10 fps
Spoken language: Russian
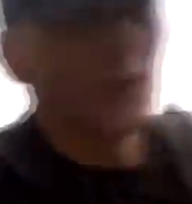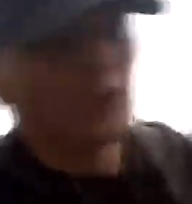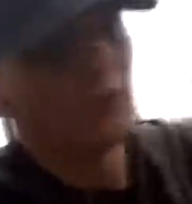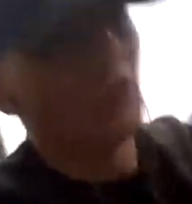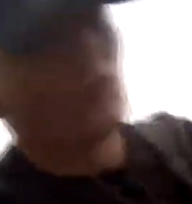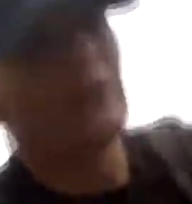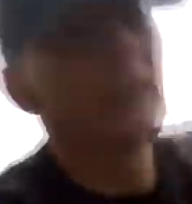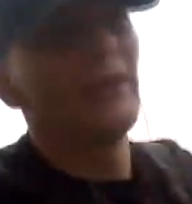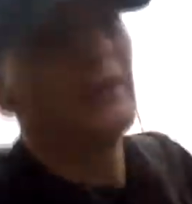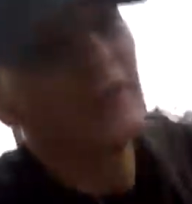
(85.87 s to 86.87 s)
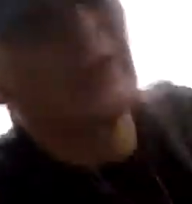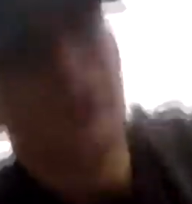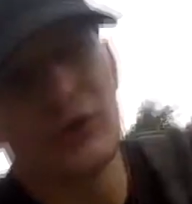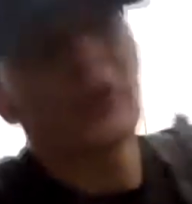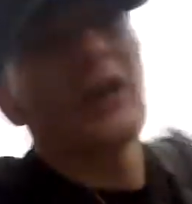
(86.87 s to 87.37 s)
Вот.
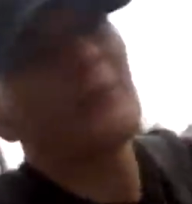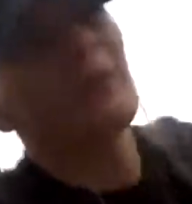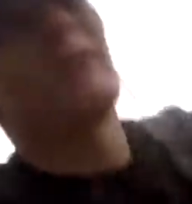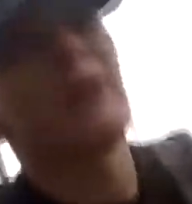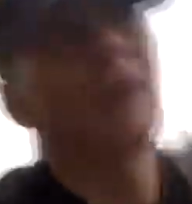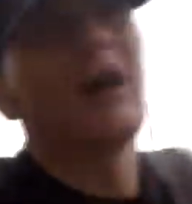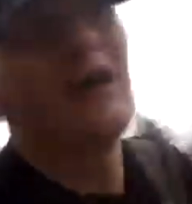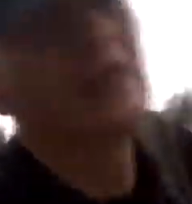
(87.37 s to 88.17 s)
Еще какая проблема